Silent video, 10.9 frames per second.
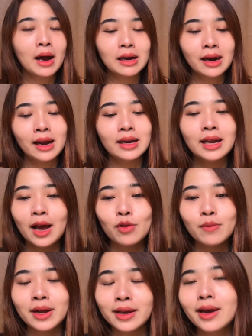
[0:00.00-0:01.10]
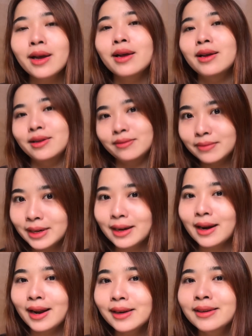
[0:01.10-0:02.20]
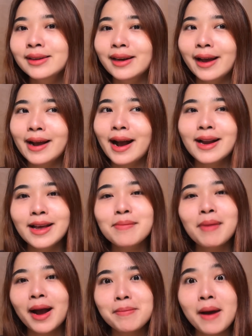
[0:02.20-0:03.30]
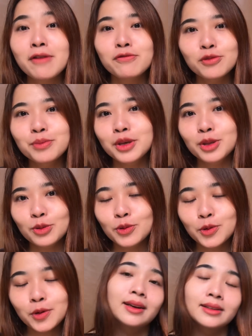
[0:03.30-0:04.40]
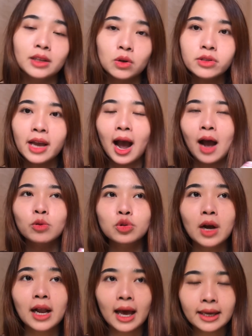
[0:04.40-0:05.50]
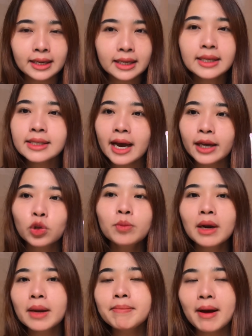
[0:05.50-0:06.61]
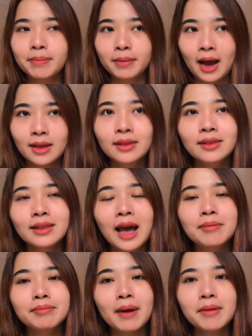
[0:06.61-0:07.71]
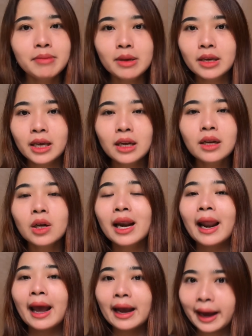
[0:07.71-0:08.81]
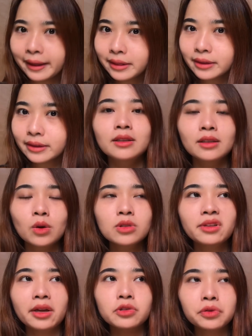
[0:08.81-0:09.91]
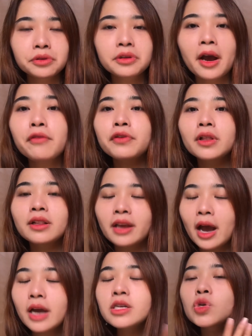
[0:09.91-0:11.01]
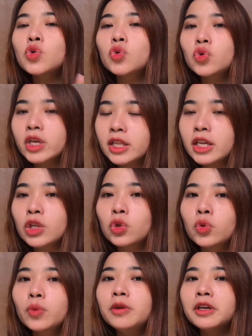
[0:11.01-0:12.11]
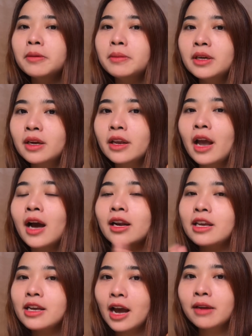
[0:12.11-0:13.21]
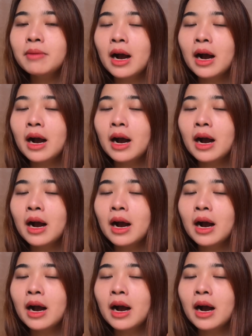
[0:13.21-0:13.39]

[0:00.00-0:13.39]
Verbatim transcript: karena ini aromanya beneran kayak kalian pakai parfum gitu terus yang aku suka lagi dia itu melembabkan tanpa bikin lengket terus teksturnya, feelnya di kulit itu bener-bener yang ringan